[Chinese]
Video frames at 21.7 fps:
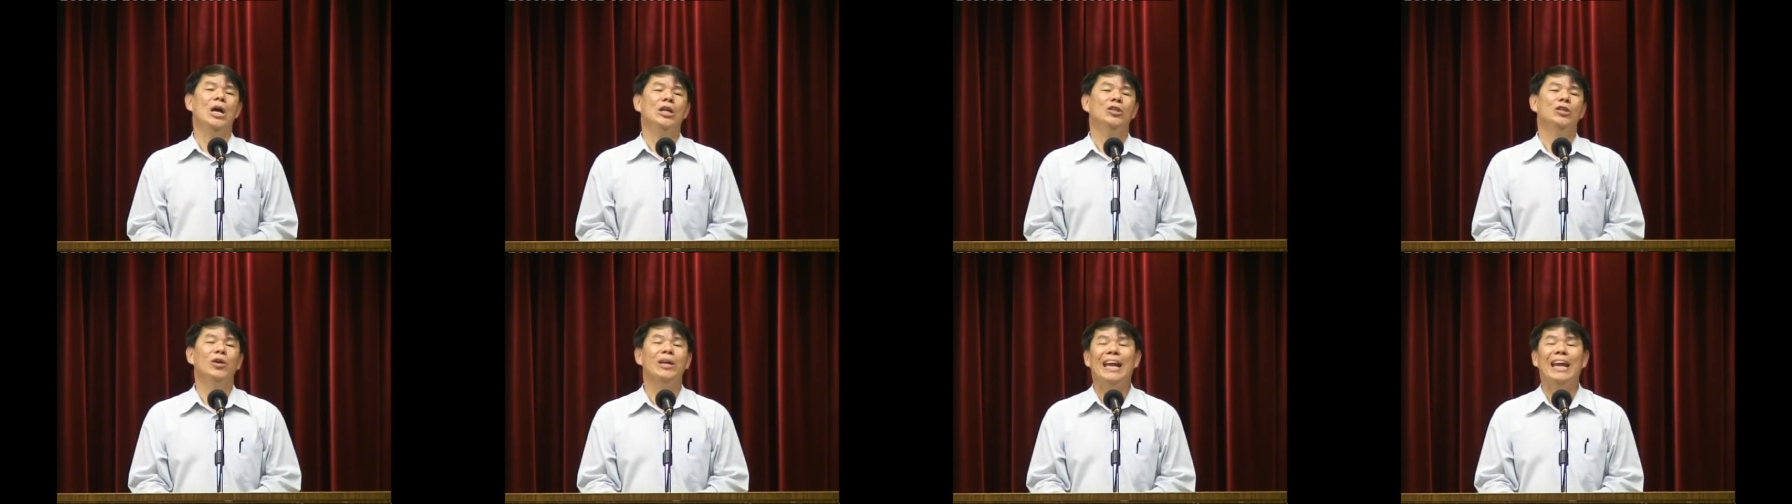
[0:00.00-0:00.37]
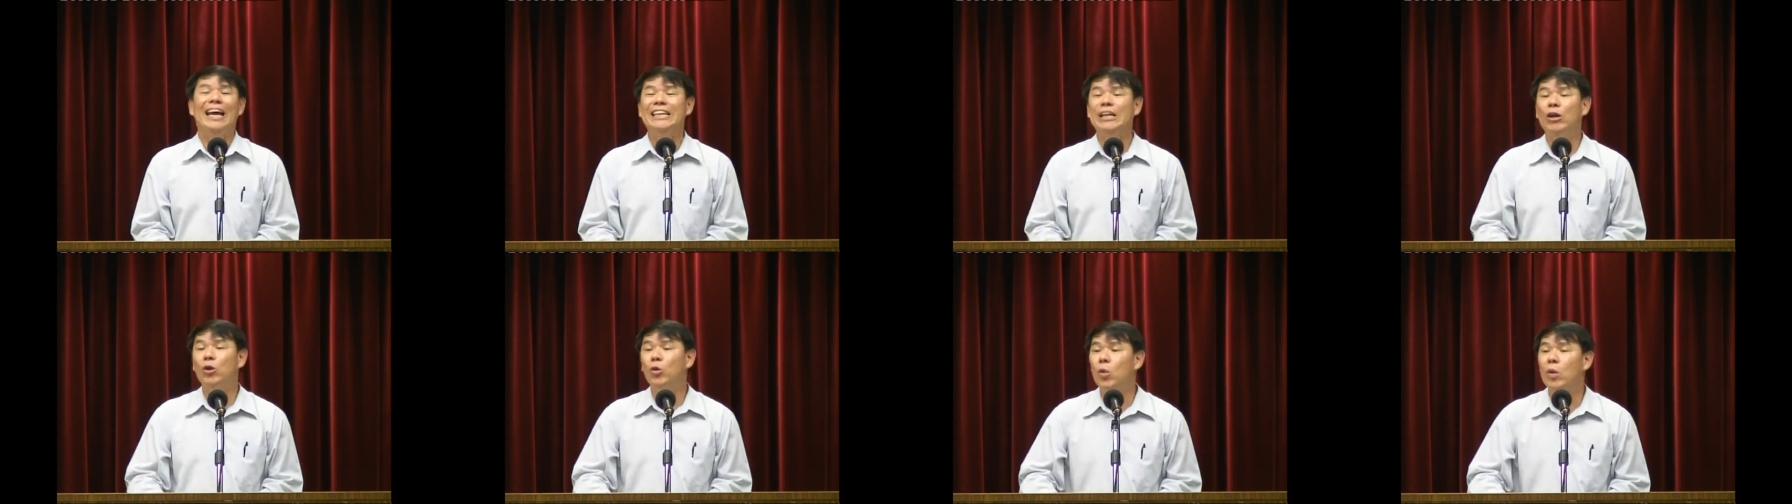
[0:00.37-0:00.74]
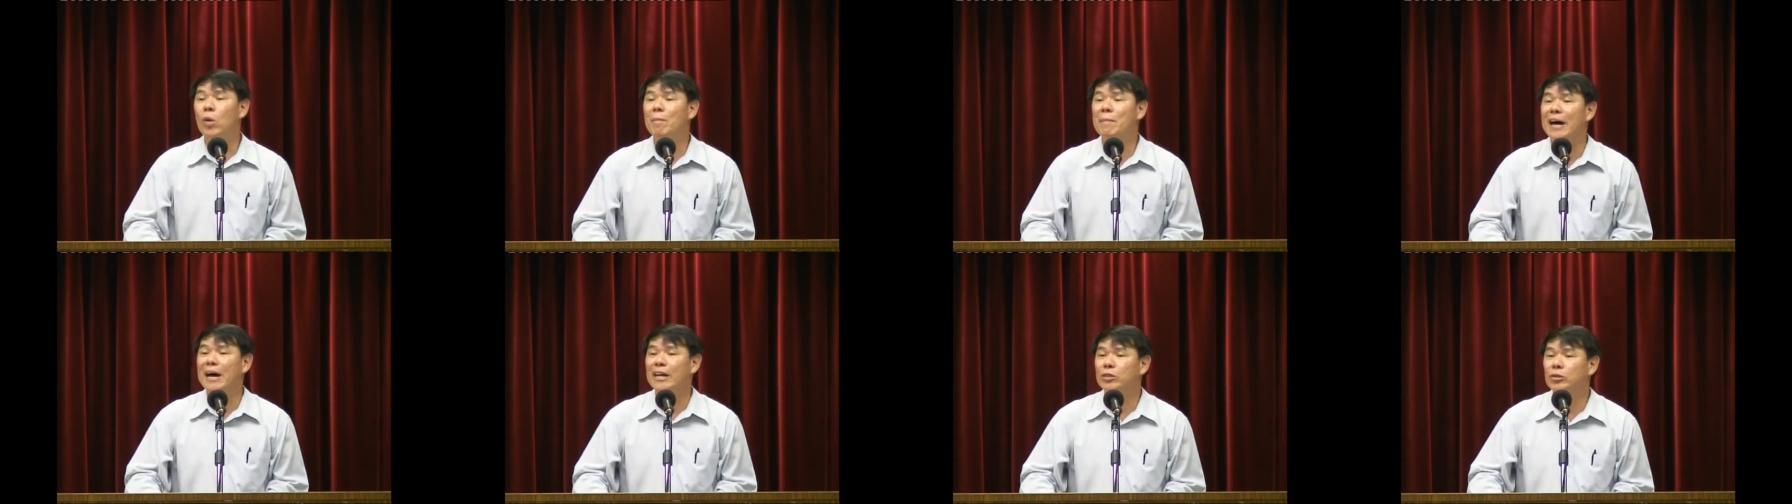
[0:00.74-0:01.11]
所以来到
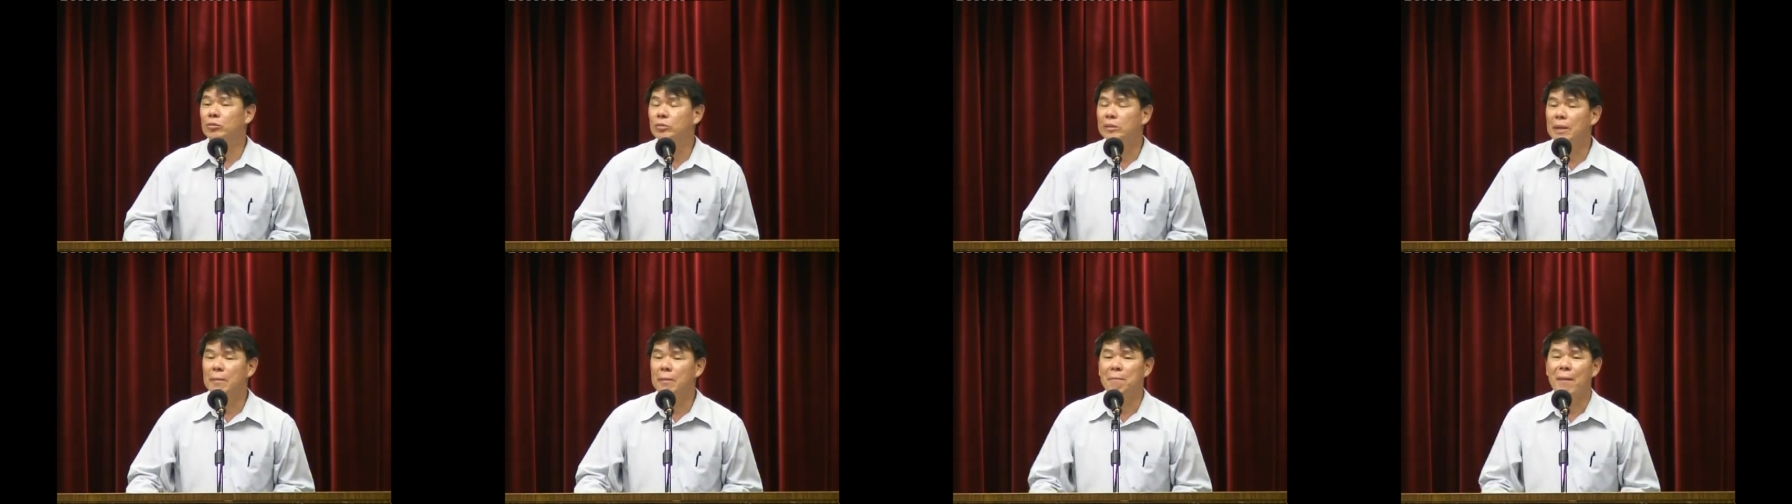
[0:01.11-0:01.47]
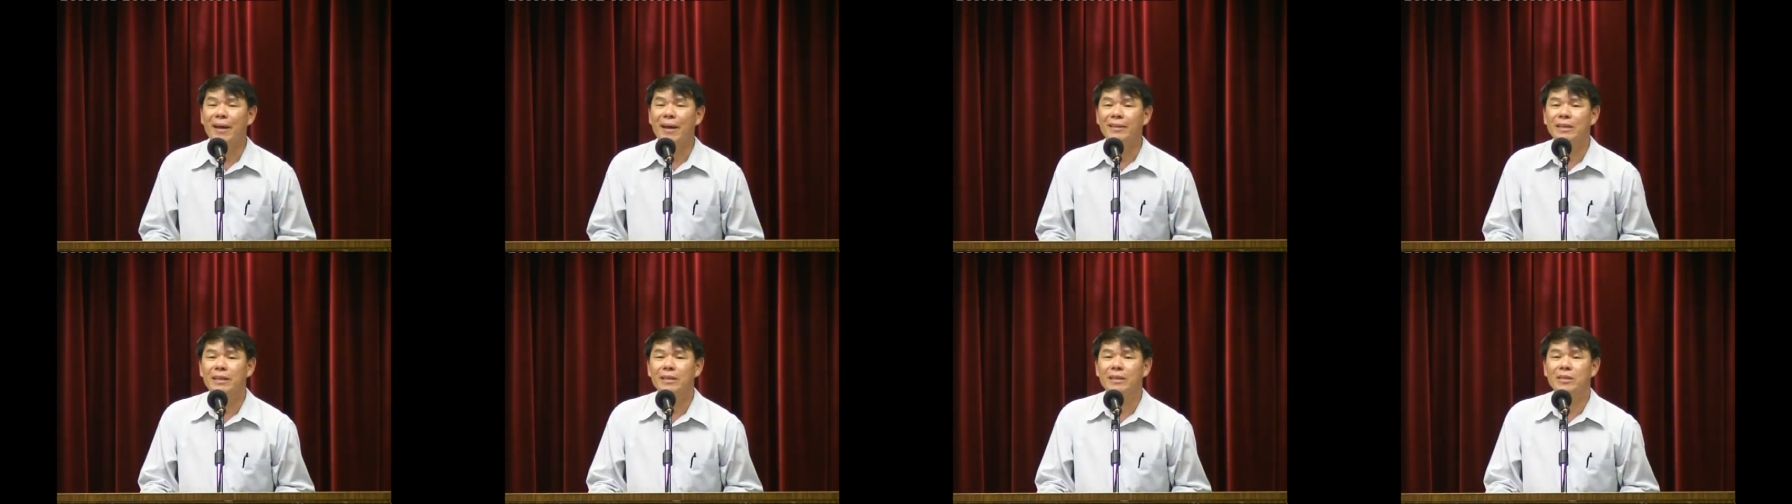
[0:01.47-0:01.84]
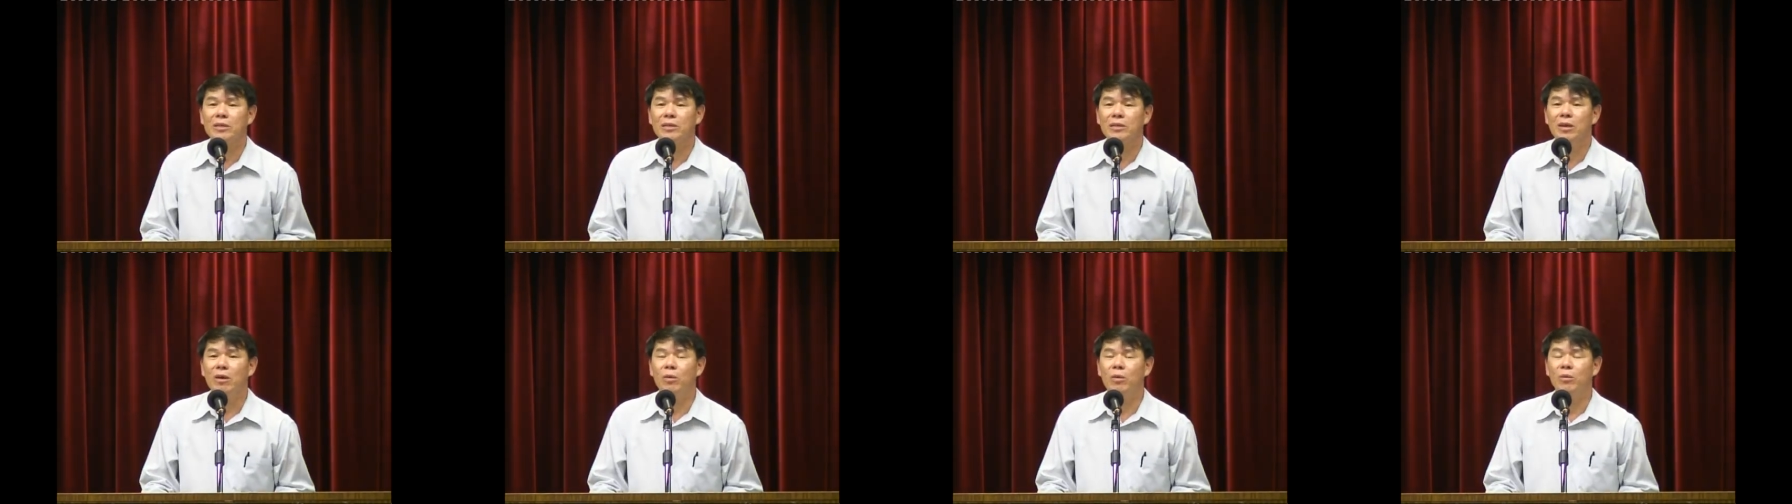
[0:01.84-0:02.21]
罗马书第八章的
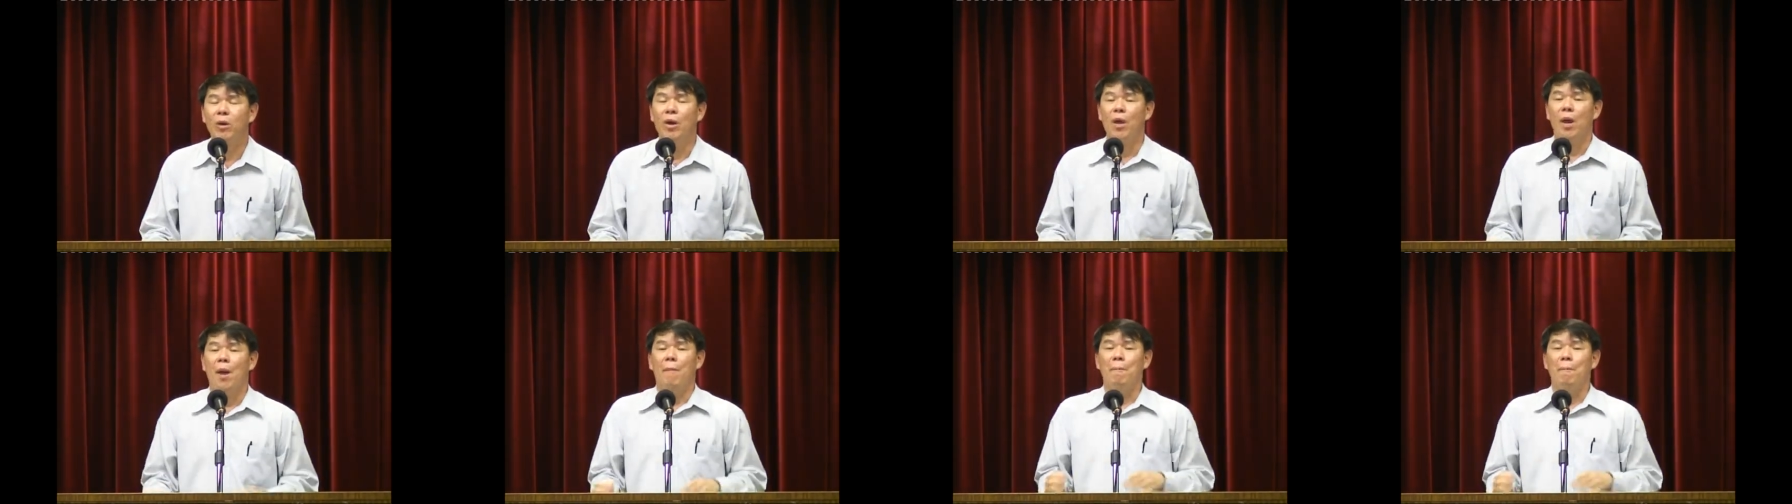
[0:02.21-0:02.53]
时候，